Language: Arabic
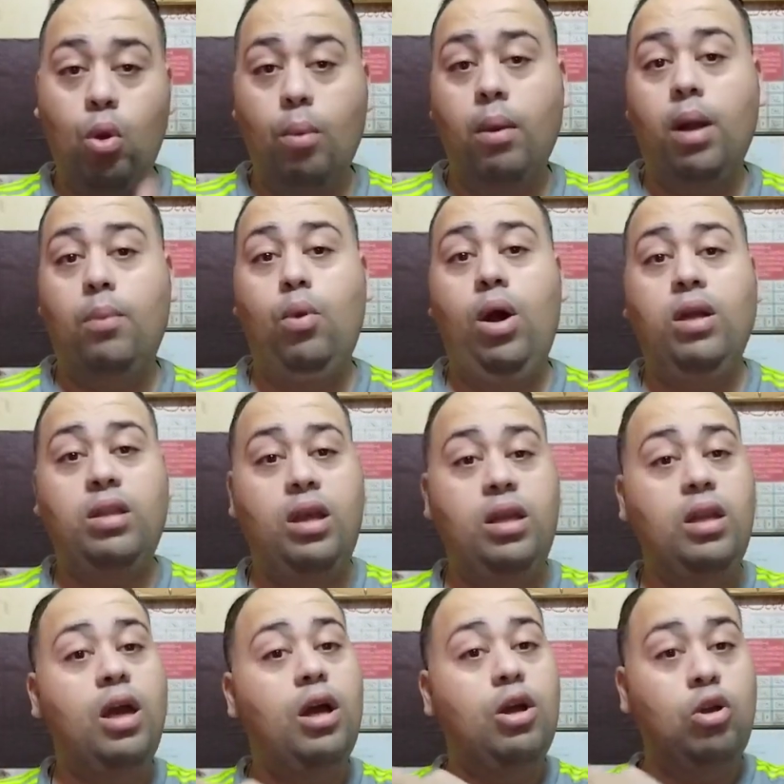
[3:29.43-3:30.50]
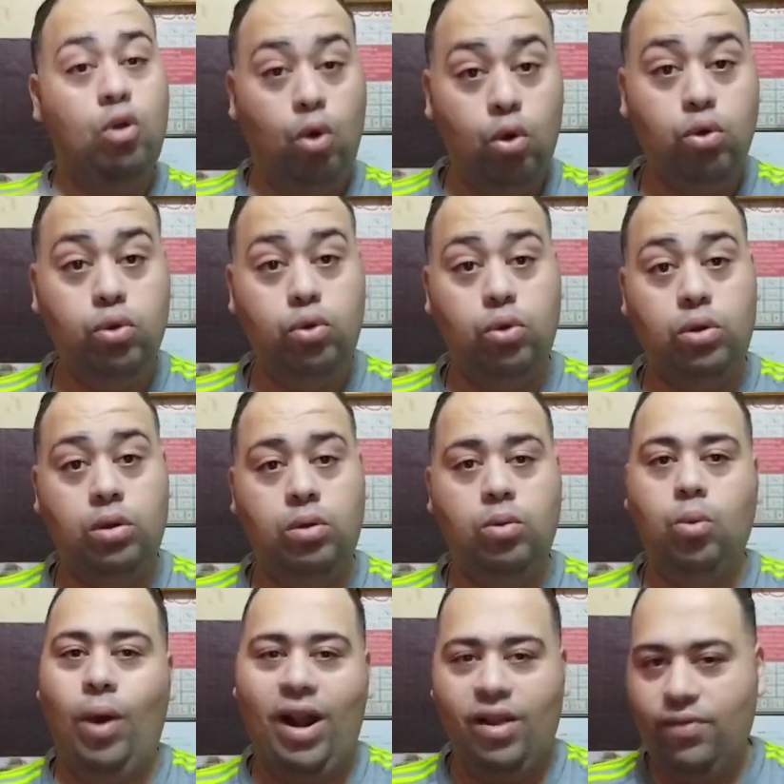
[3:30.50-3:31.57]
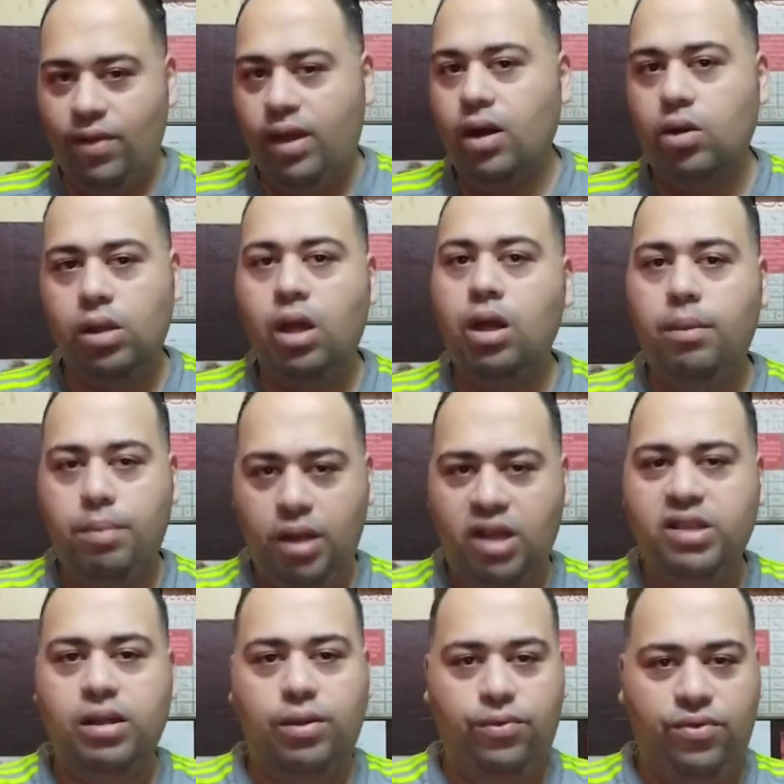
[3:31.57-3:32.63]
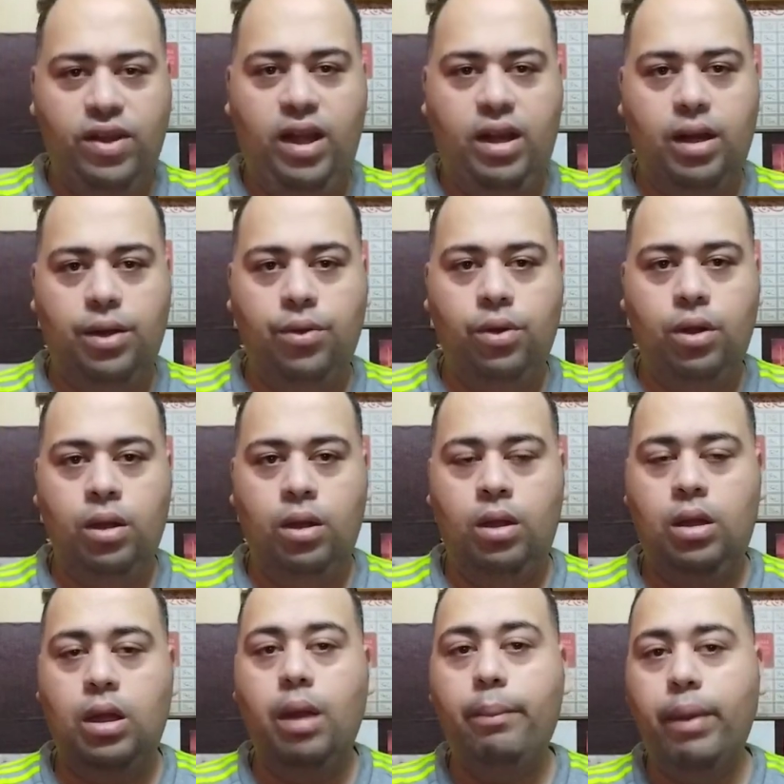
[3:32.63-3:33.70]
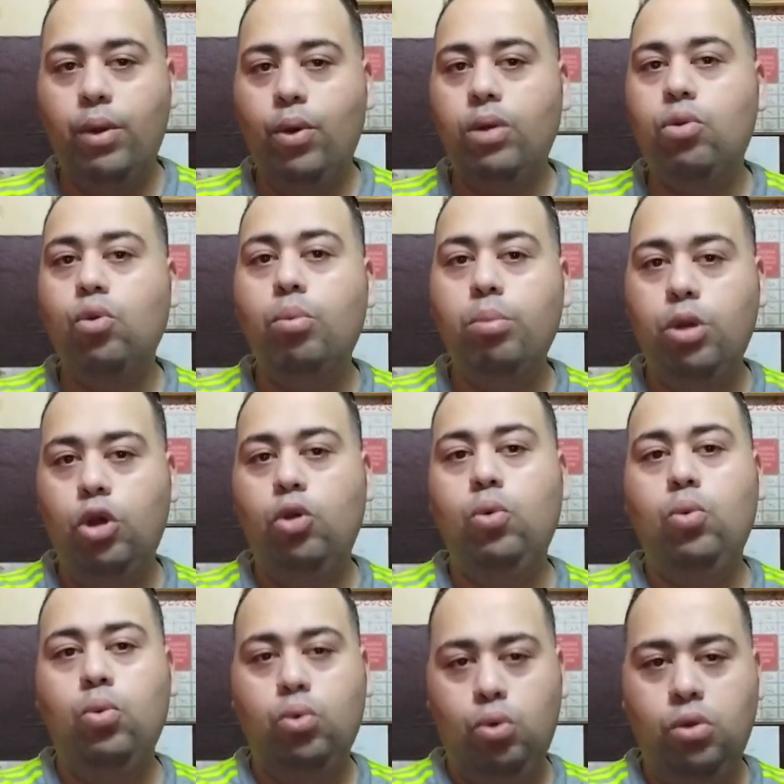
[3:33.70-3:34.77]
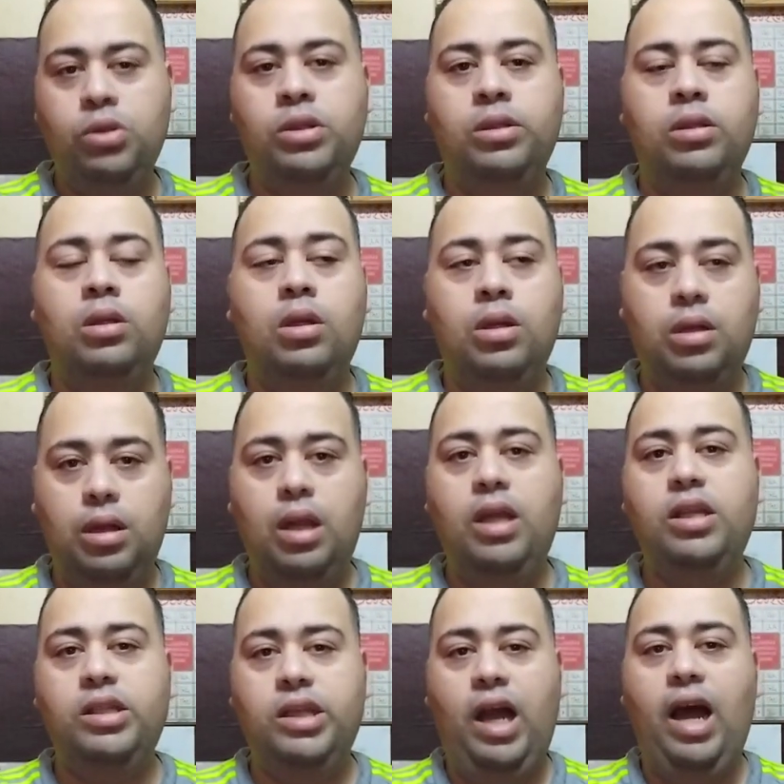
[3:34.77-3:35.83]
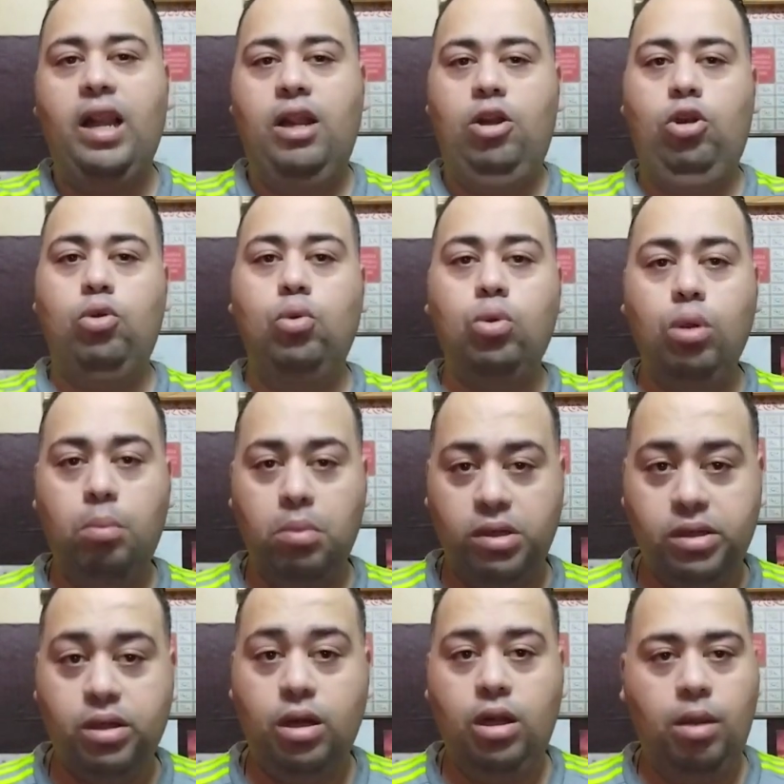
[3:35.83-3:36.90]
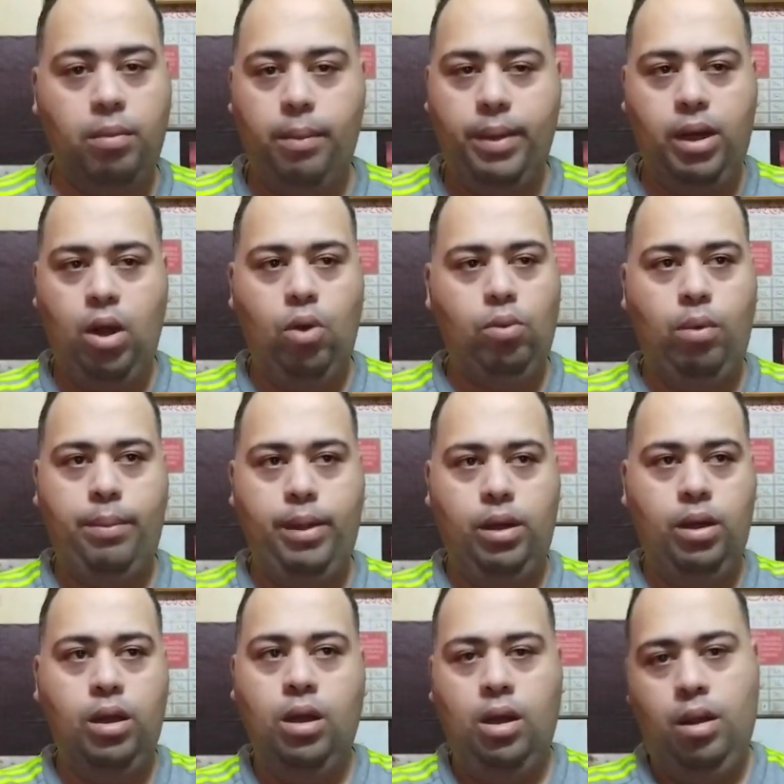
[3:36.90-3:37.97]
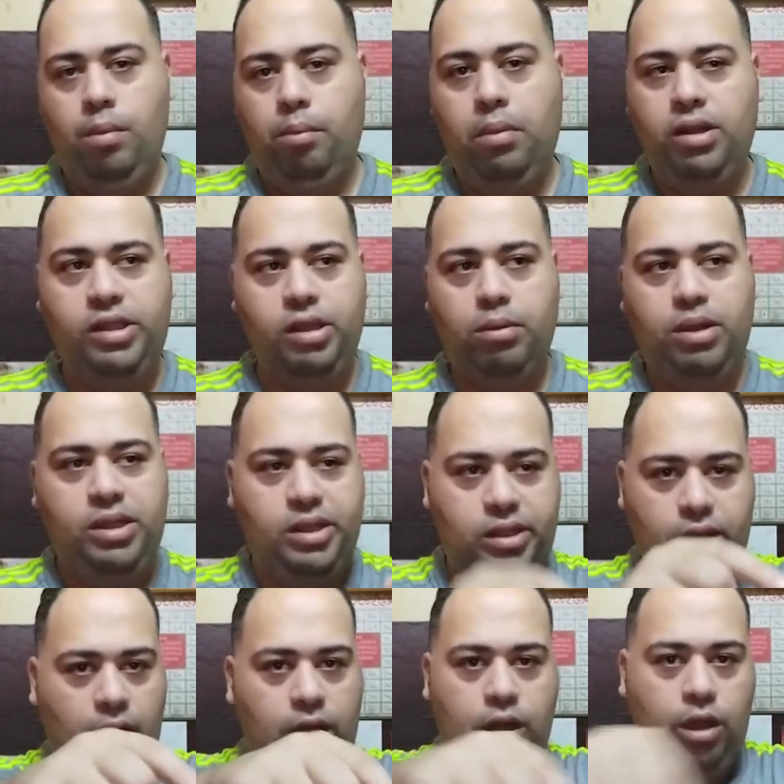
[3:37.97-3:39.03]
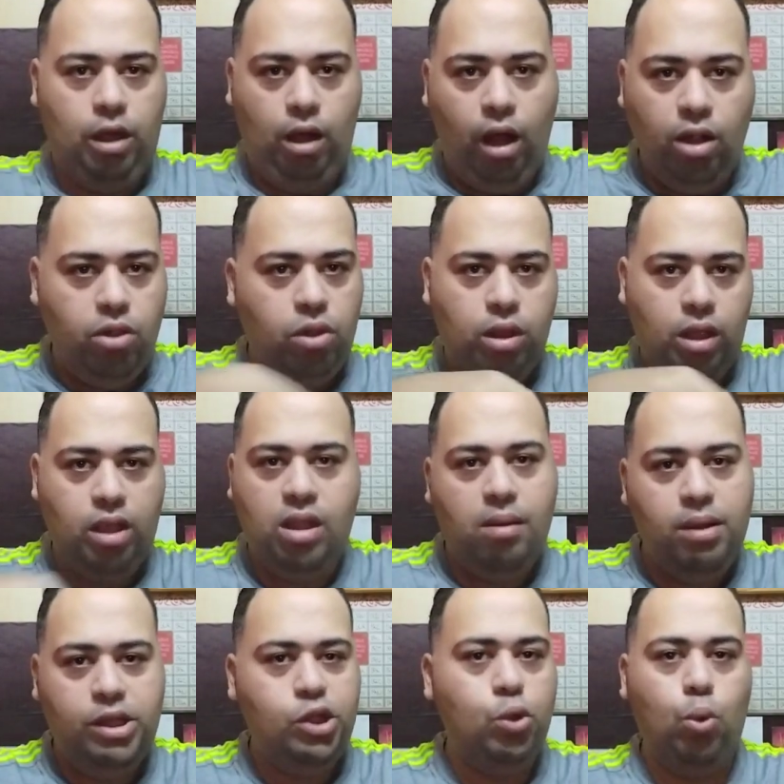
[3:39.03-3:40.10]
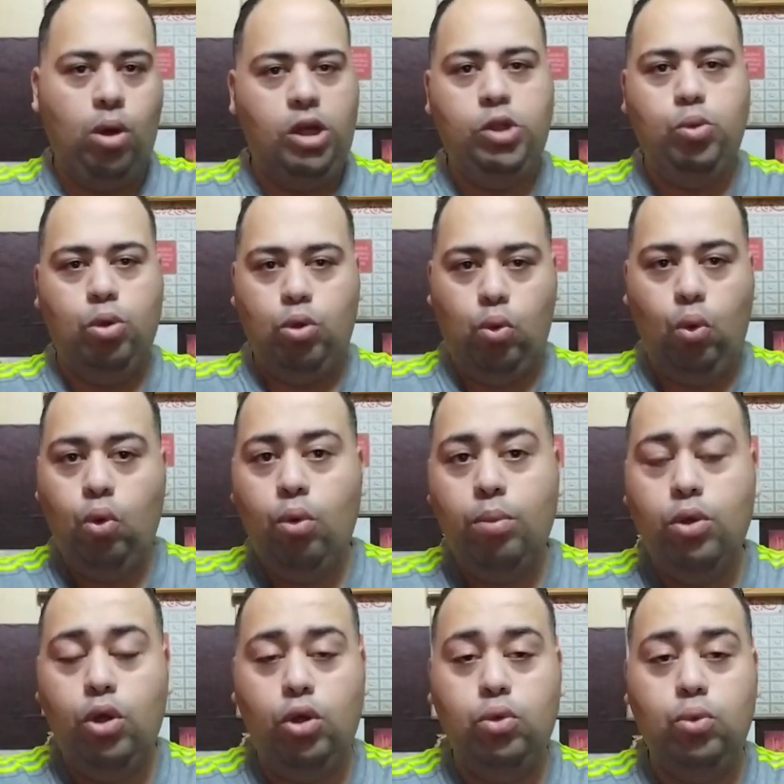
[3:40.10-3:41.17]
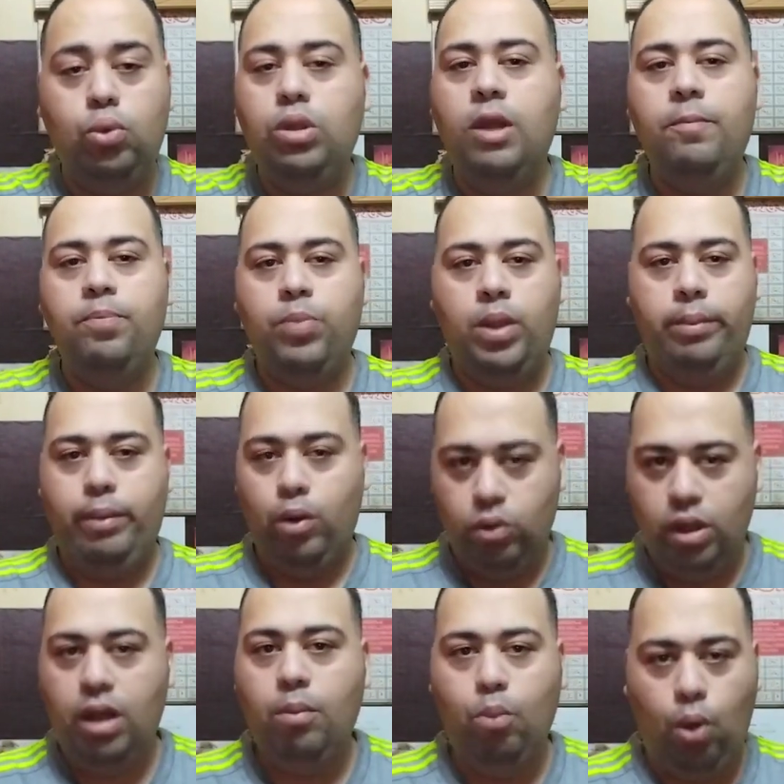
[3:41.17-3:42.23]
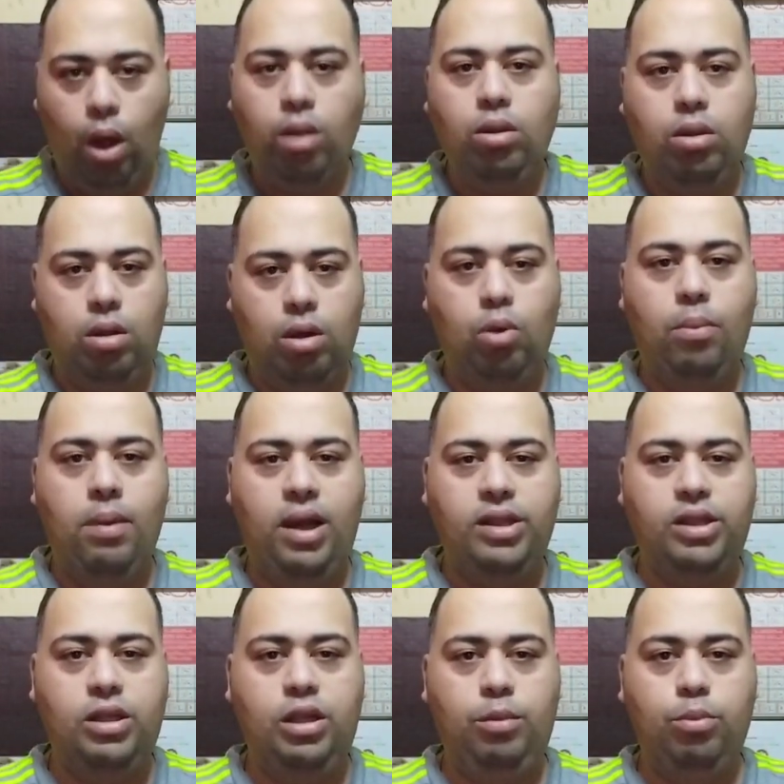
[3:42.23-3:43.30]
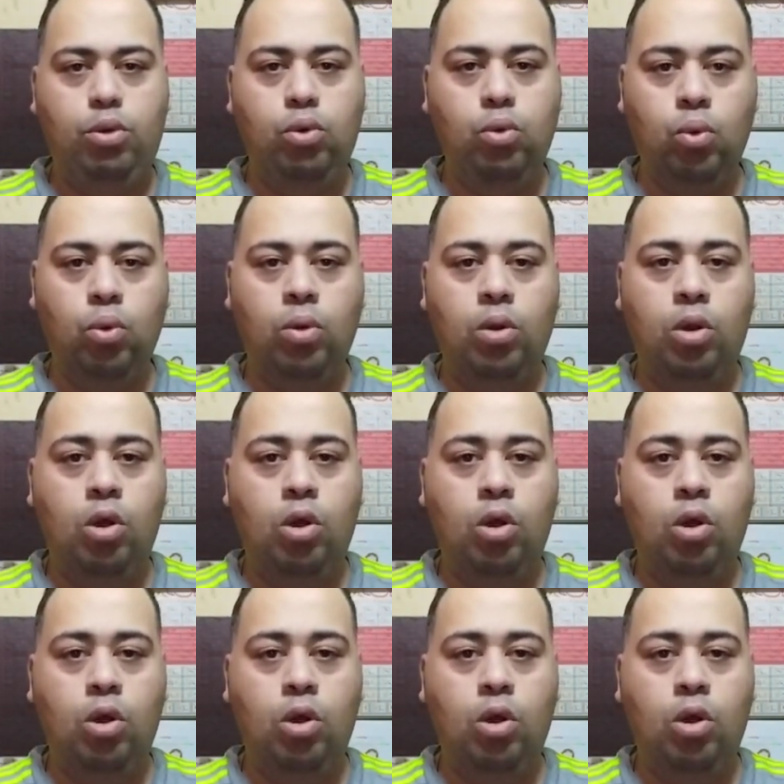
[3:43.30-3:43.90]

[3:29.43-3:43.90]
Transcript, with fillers: ومجموعة تانية الأردن وعلى فكرة ده اللي بيحصل فعلا لما يودوا مليون ونص نازح على الحدود المصرية ما بينها وما بين مصر بس يعني خط كده بس وخلاص ويدخلوا من الحدود ما هو ده مخطط اللي هم عايزين يعملوه